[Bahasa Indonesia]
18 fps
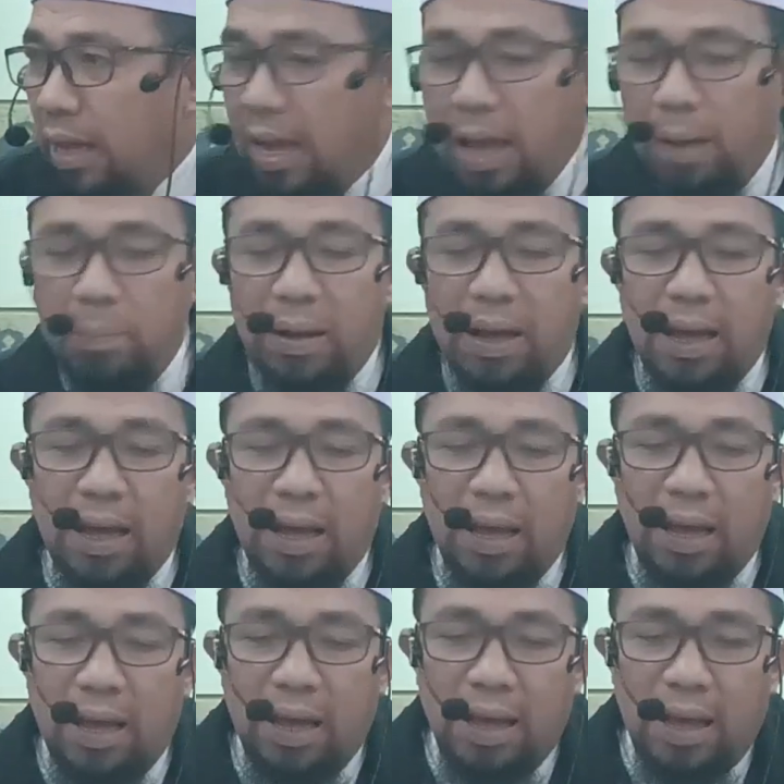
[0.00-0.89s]
Aba
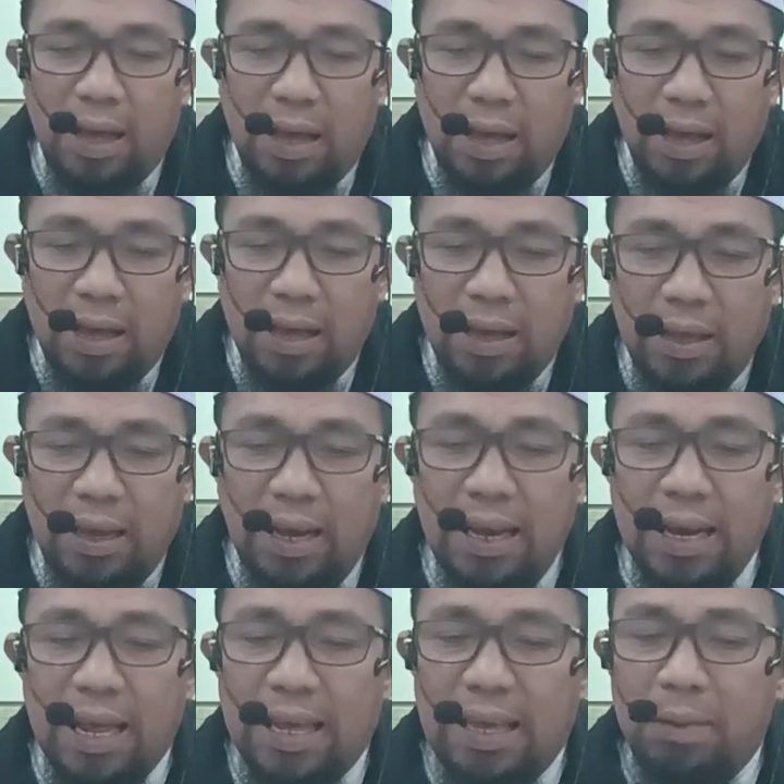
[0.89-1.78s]

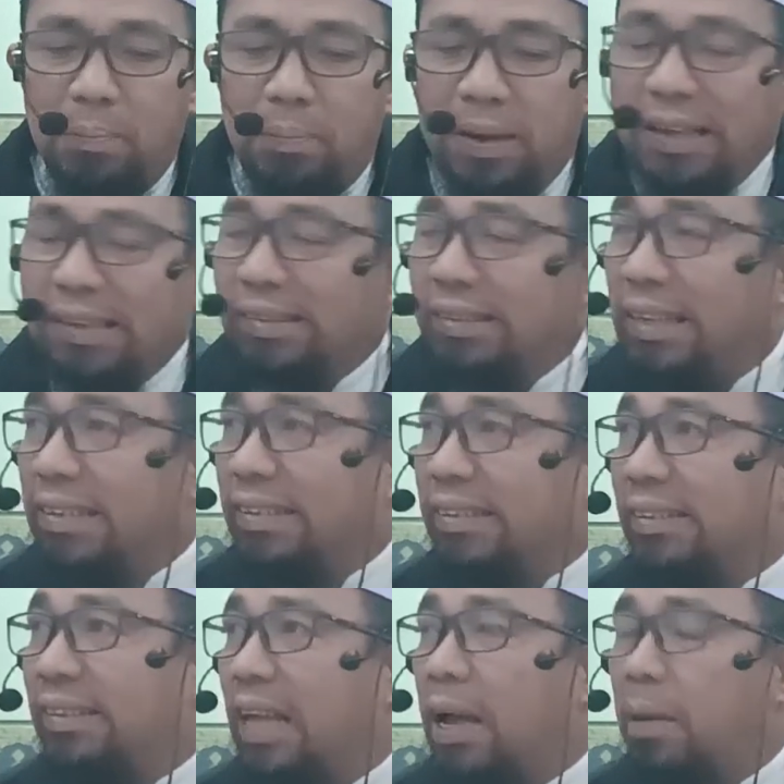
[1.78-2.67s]
illa iblis
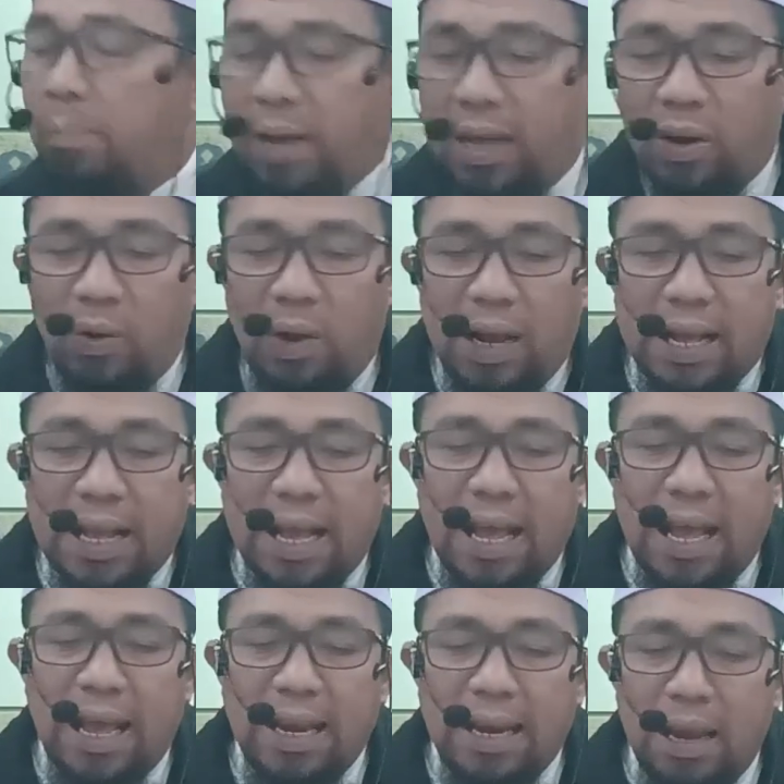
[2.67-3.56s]
istakbar wa
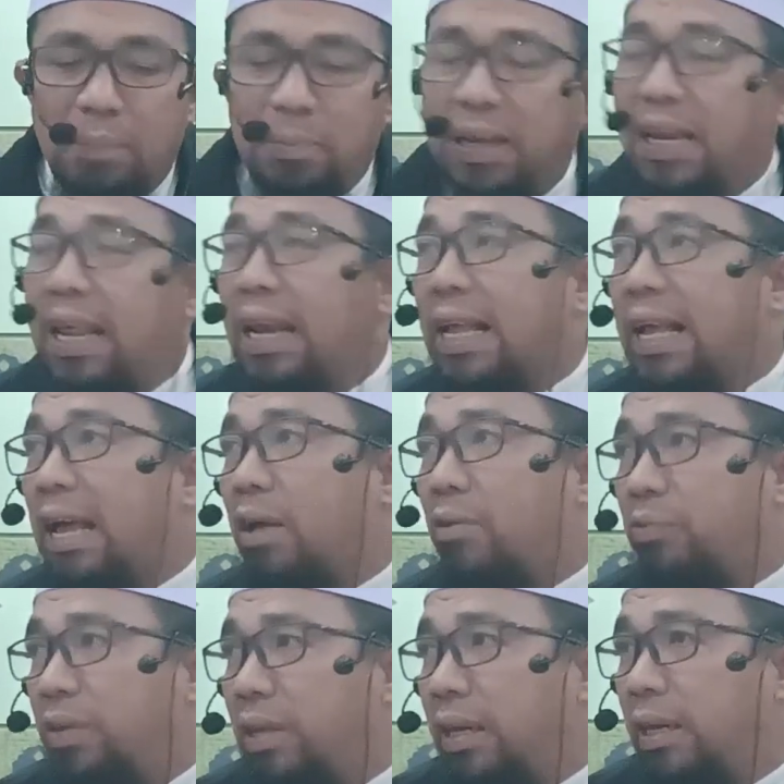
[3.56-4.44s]
kana minal
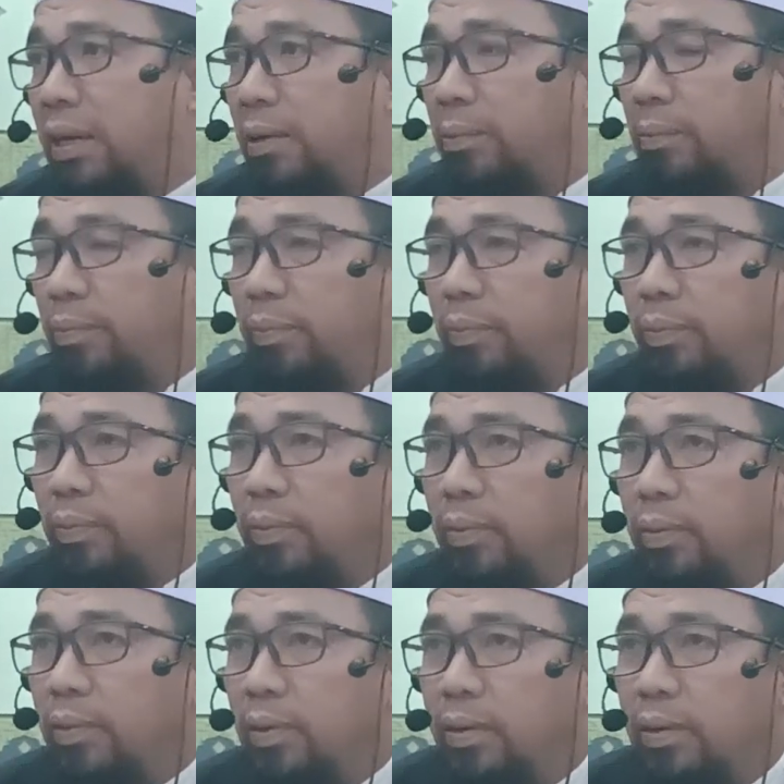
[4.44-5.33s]
kafirin.
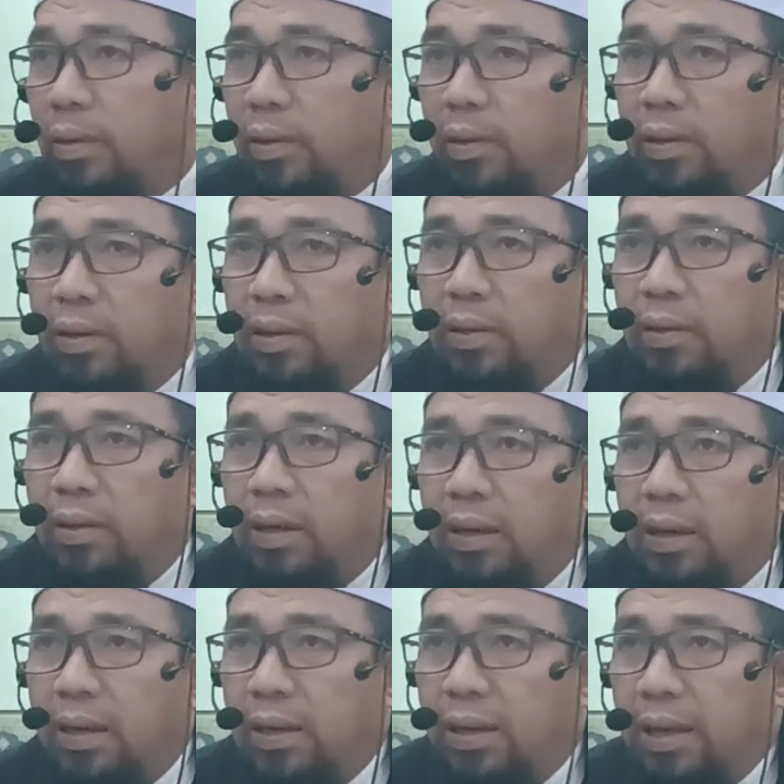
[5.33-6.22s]

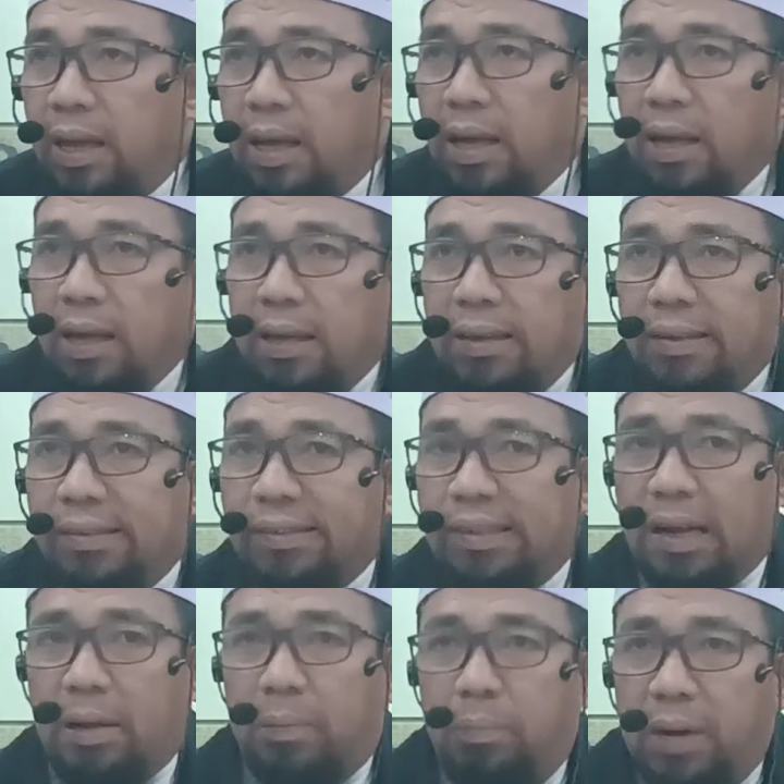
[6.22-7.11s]
Jadi dia
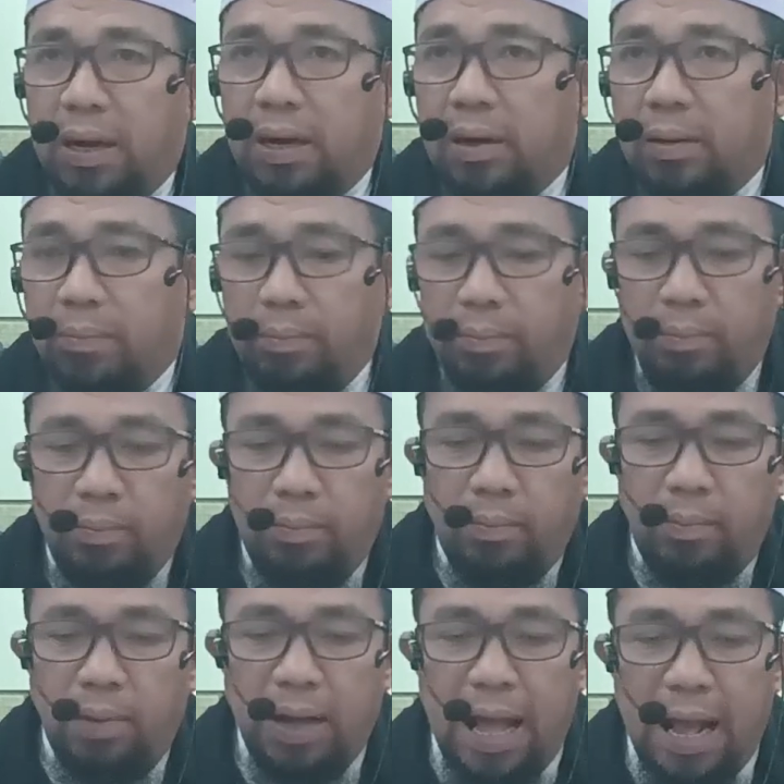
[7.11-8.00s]
istakbar,
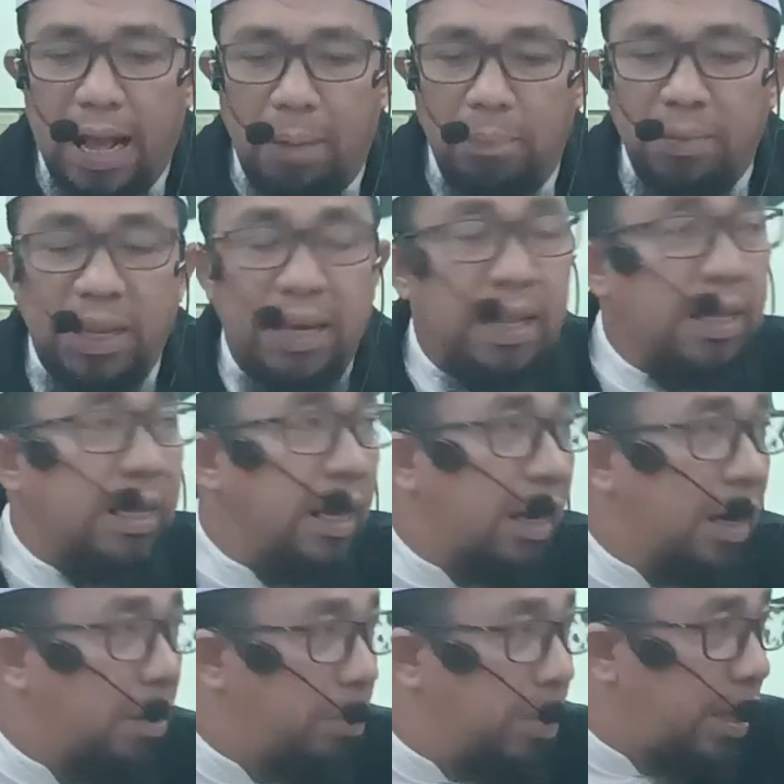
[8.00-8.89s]
menganggap
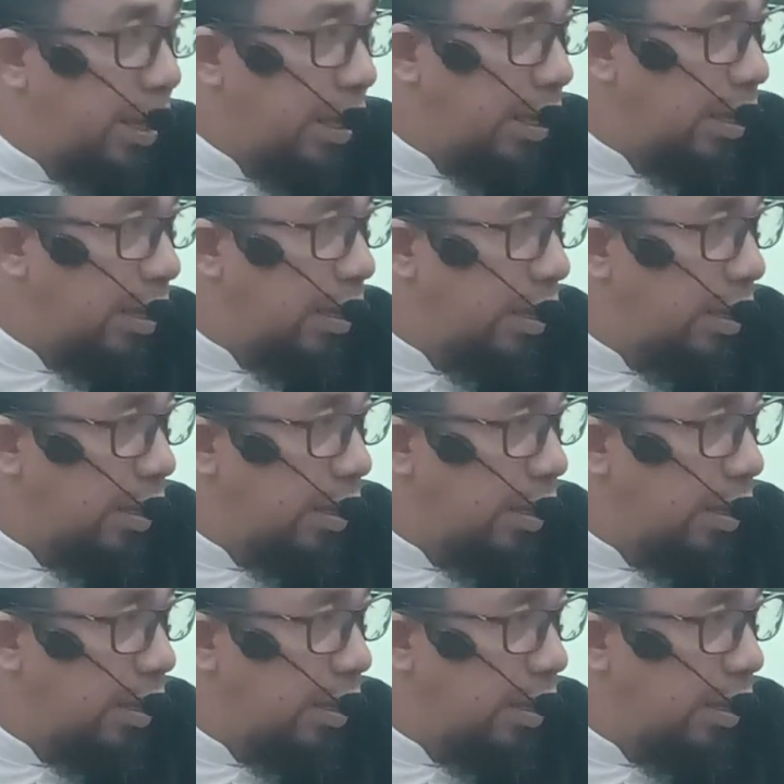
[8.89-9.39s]
dirinya yang lebih